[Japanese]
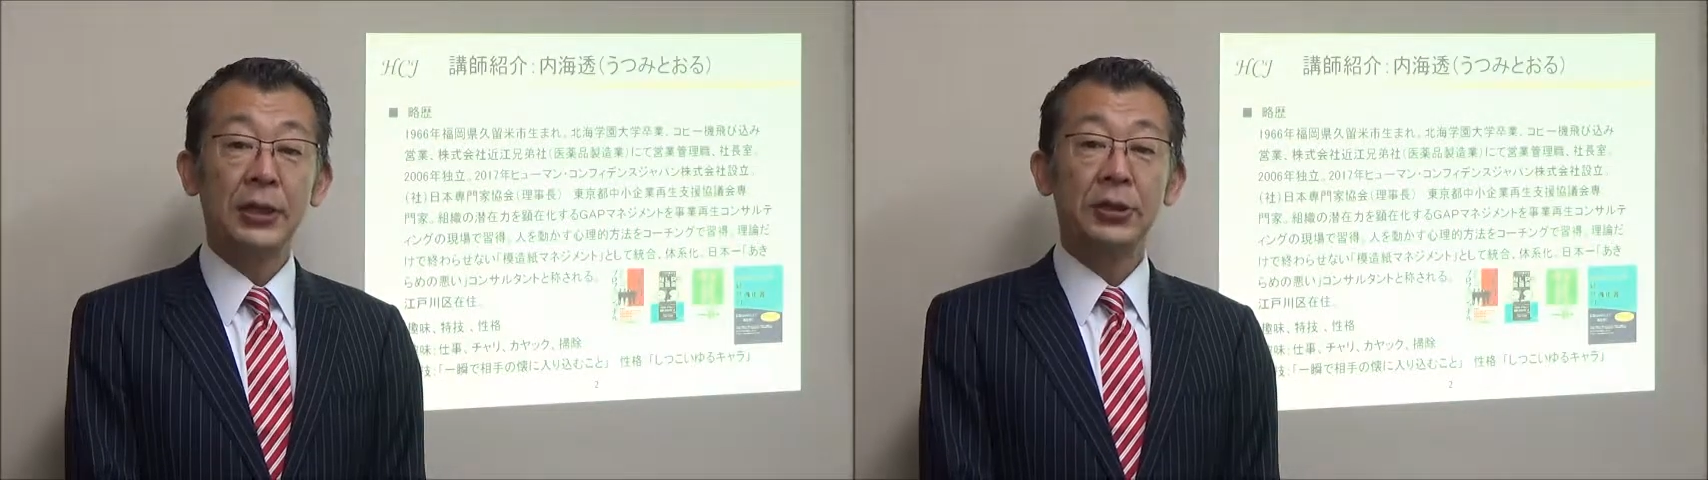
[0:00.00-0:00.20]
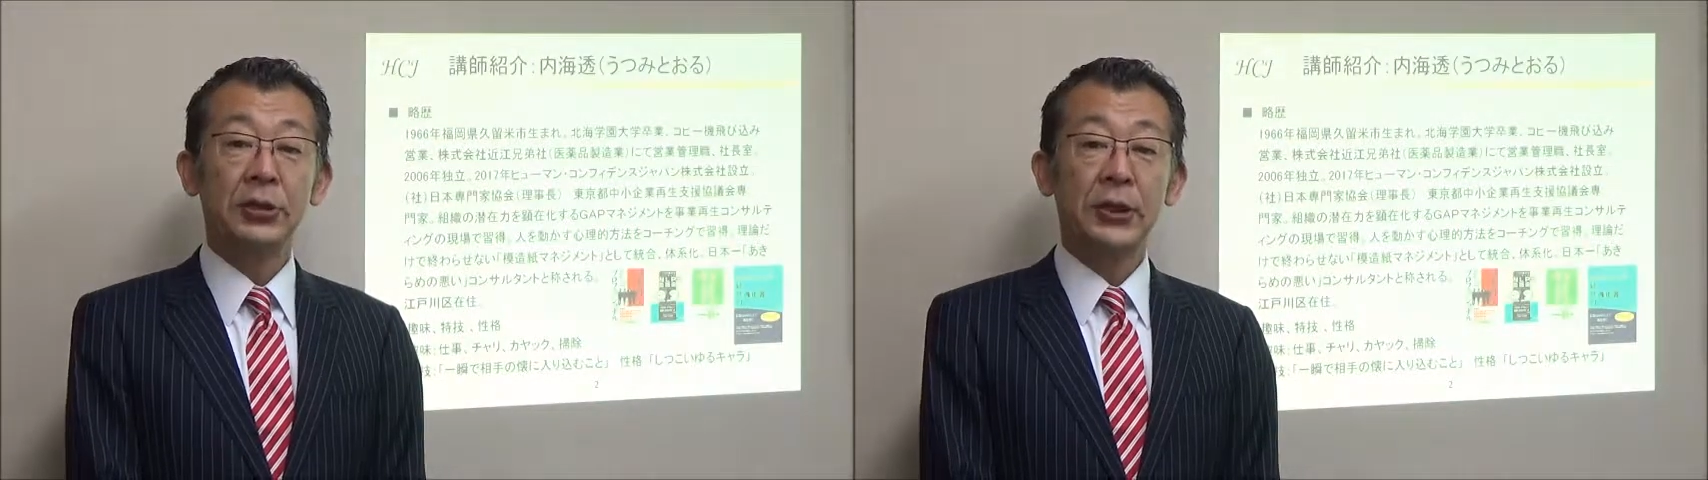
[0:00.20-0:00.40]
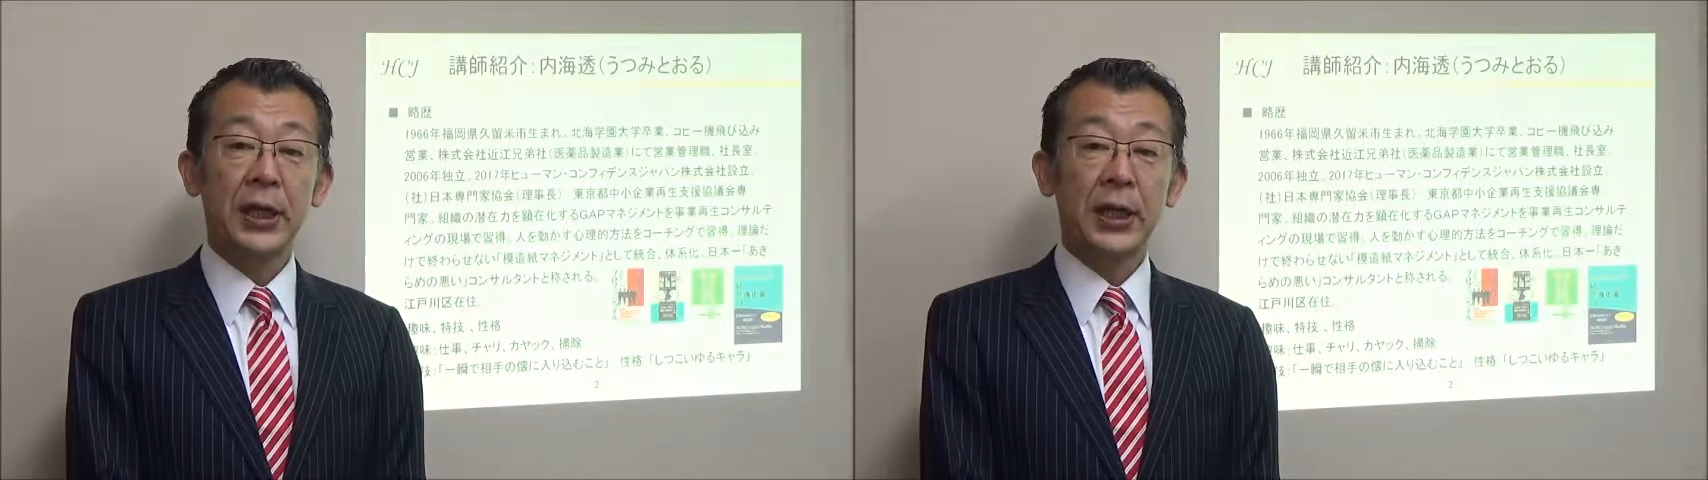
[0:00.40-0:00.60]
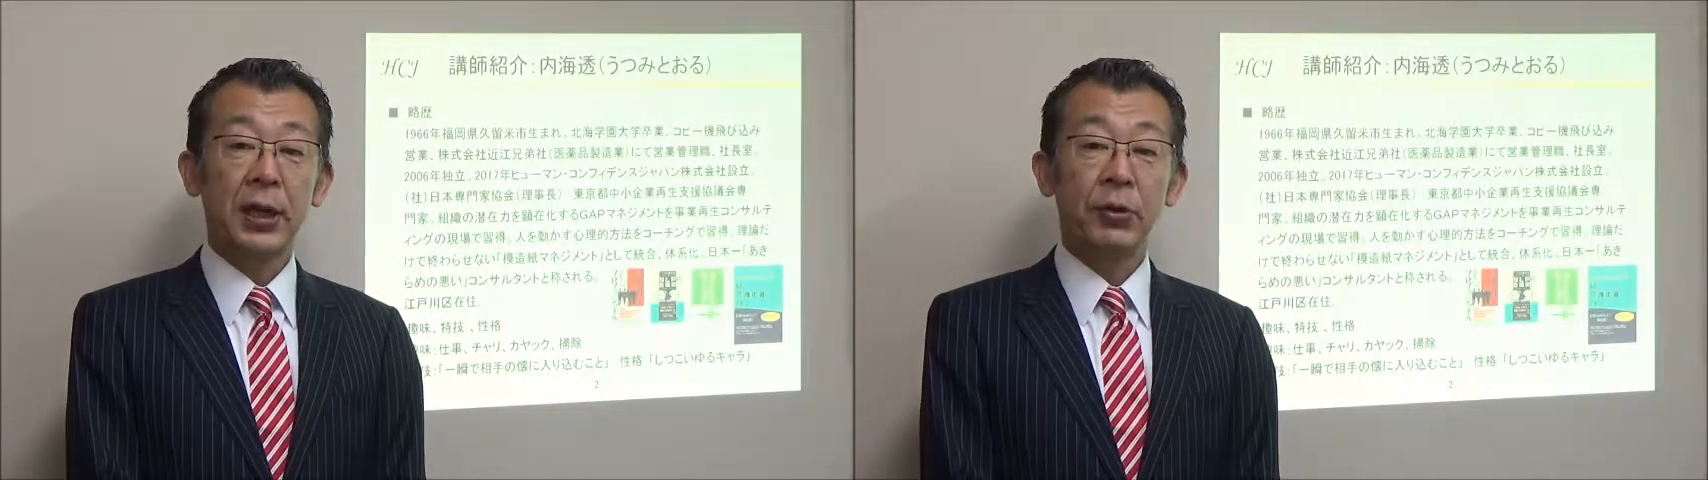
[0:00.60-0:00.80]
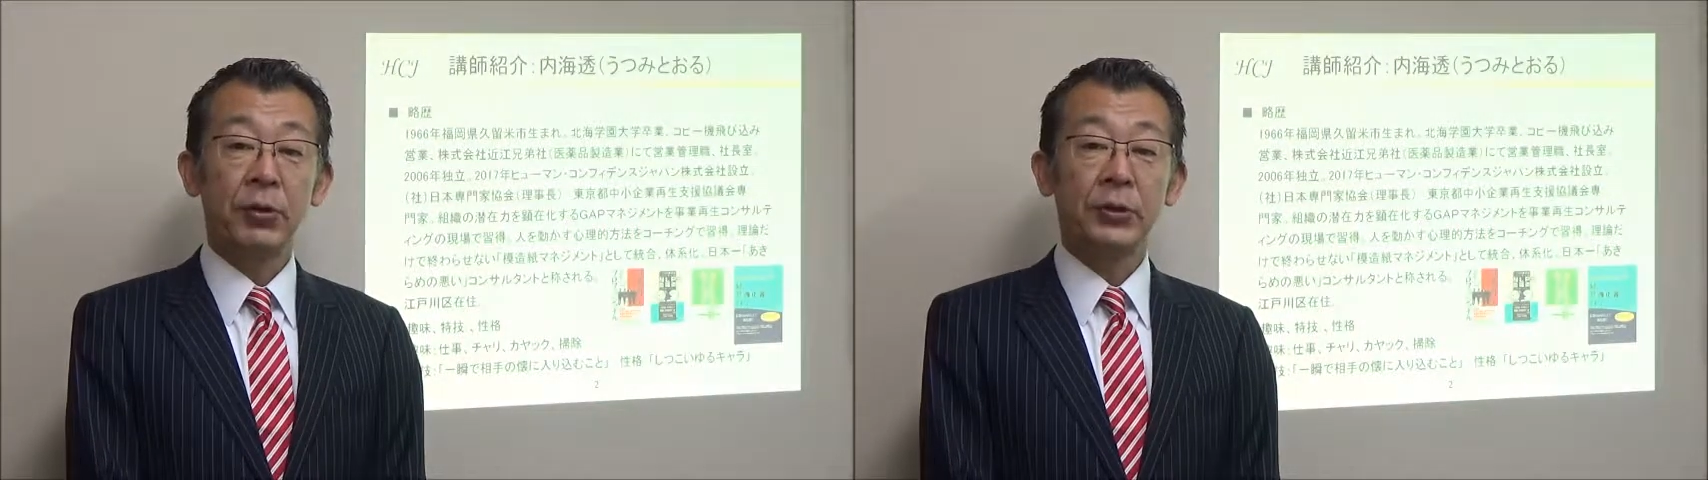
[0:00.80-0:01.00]
について
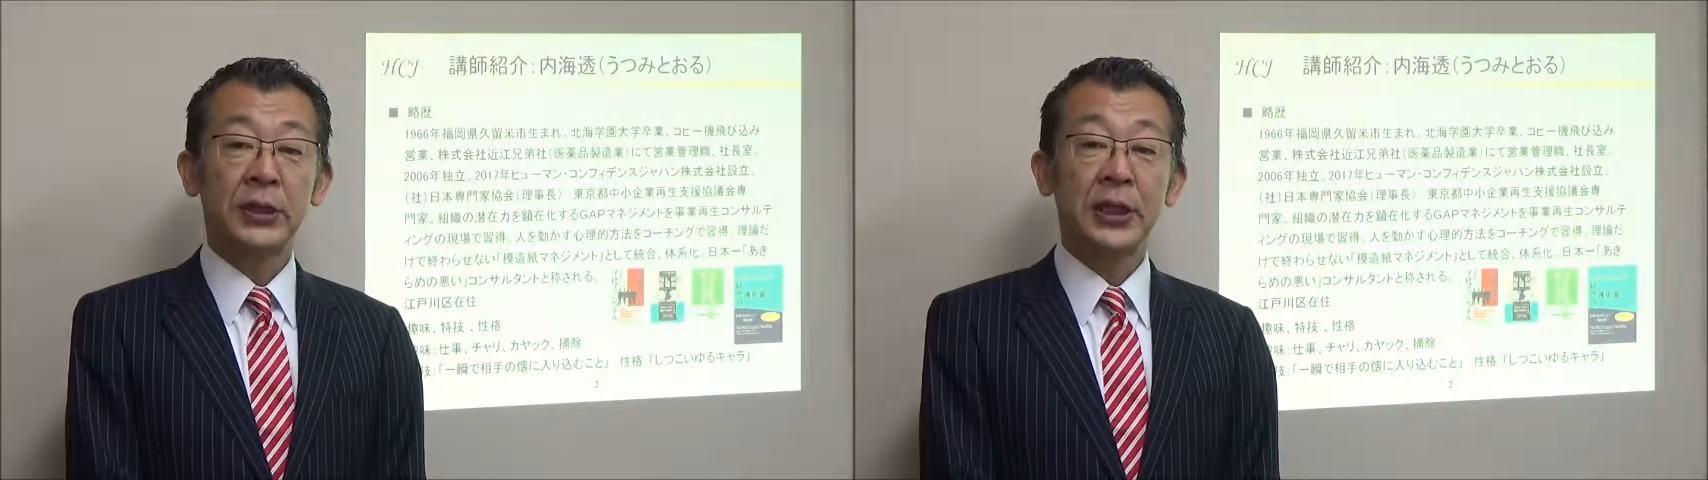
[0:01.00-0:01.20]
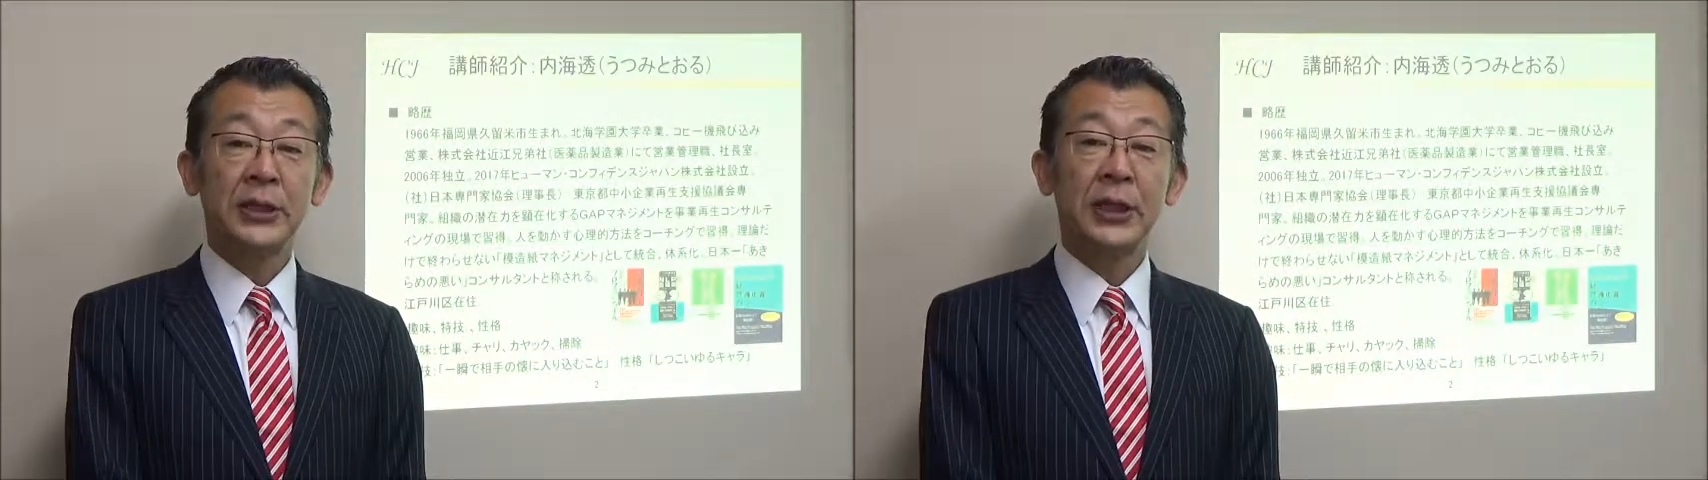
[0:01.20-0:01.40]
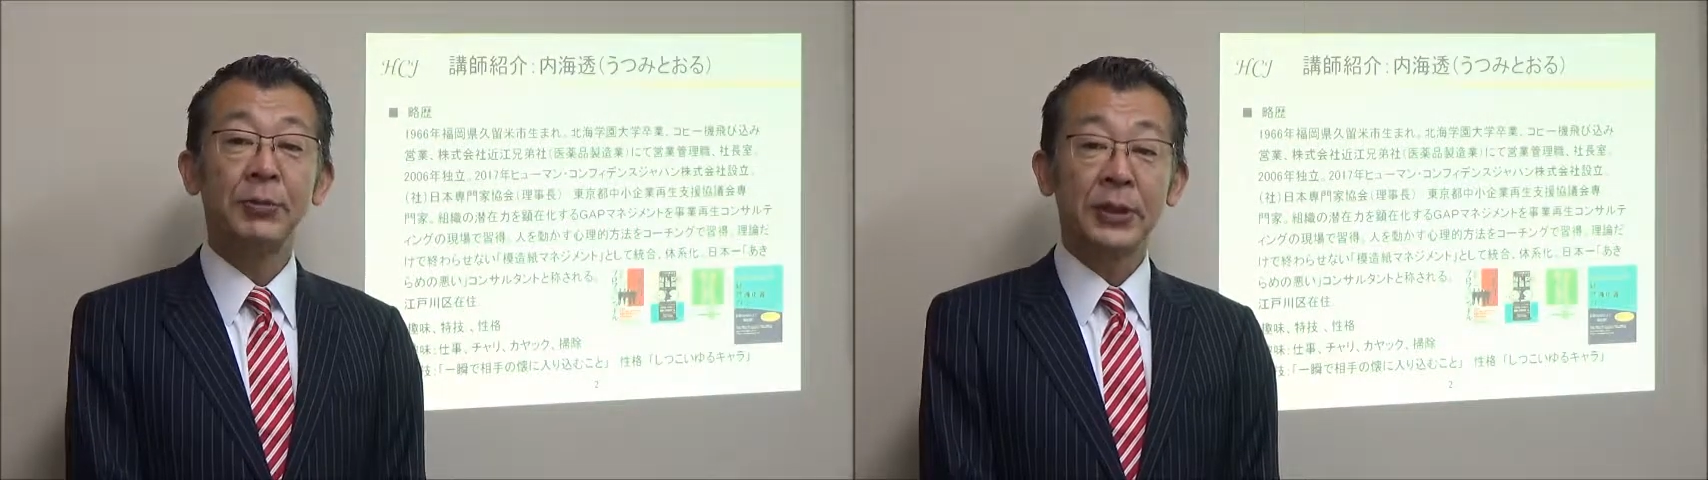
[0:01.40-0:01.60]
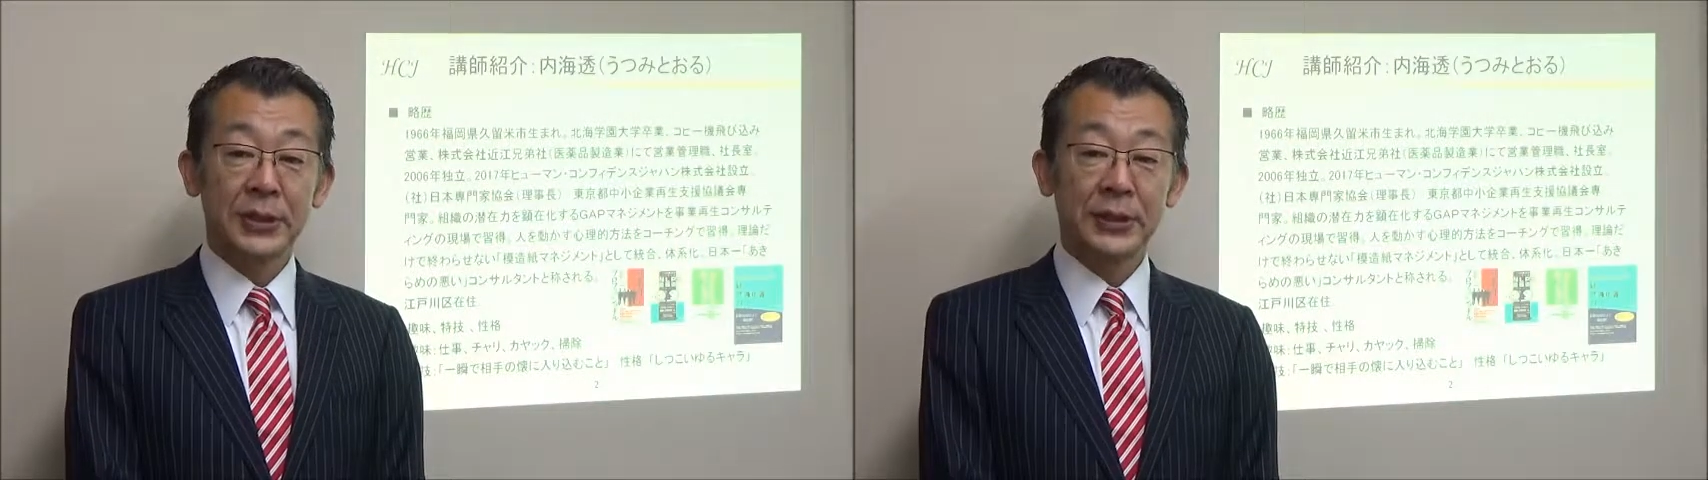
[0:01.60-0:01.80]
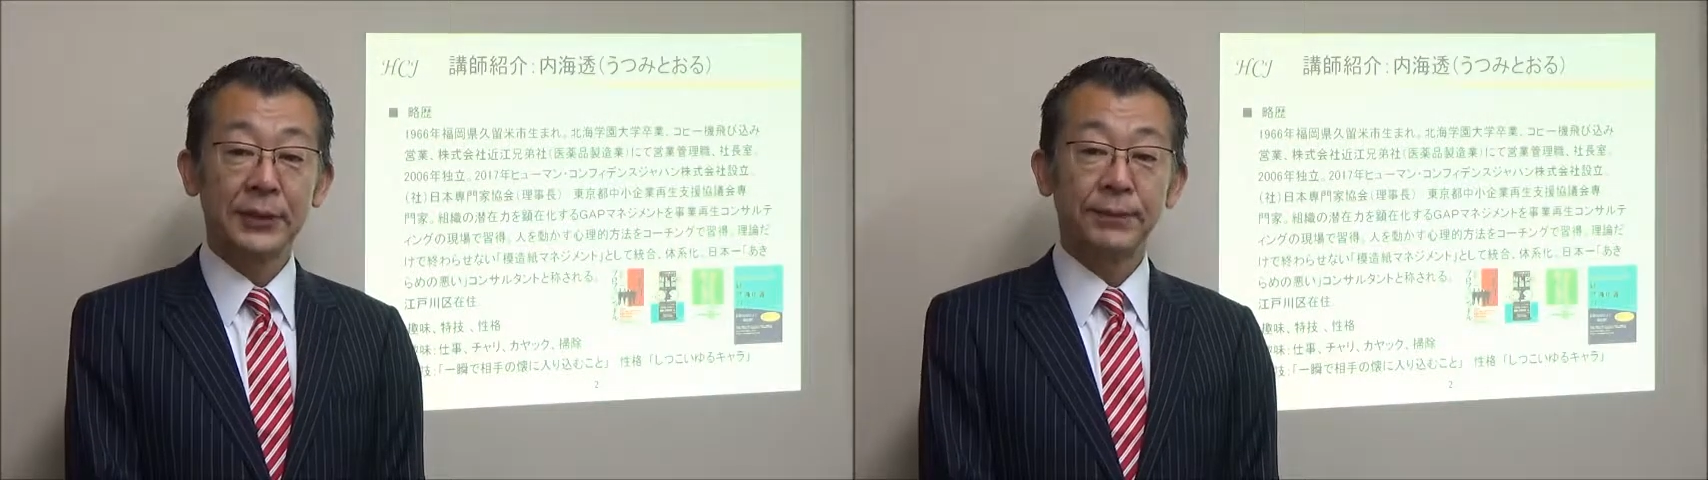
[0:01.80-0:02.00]
お伝えしていきま
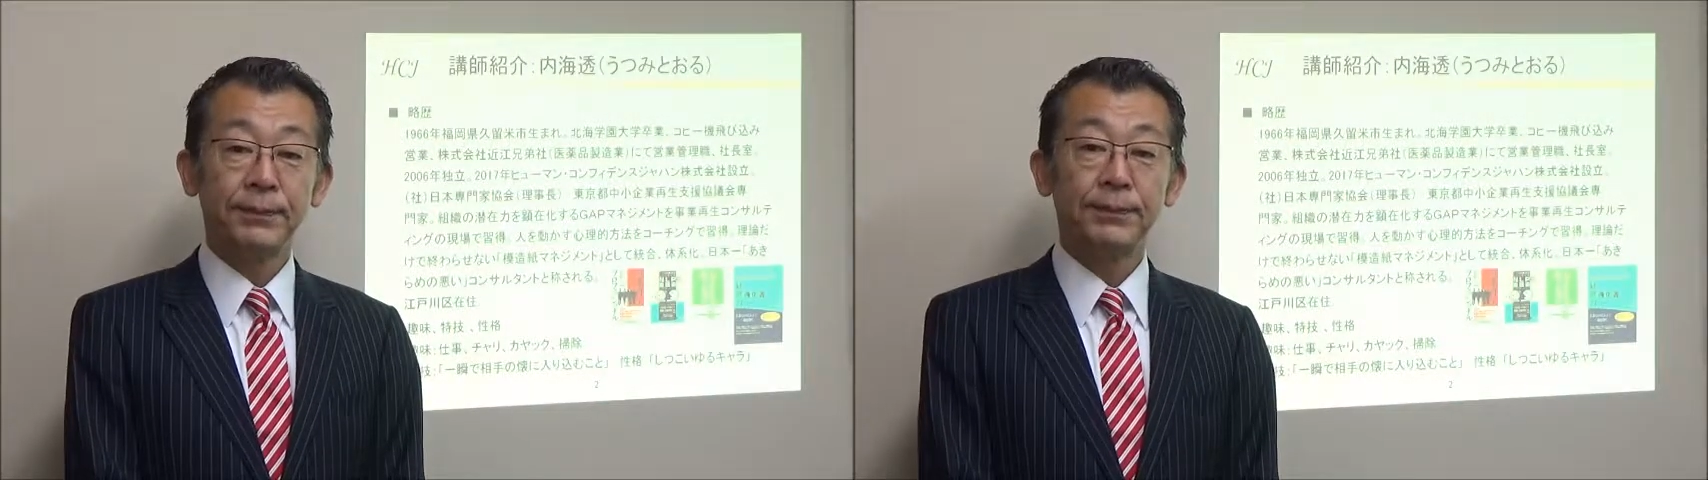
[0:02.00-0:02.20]
す、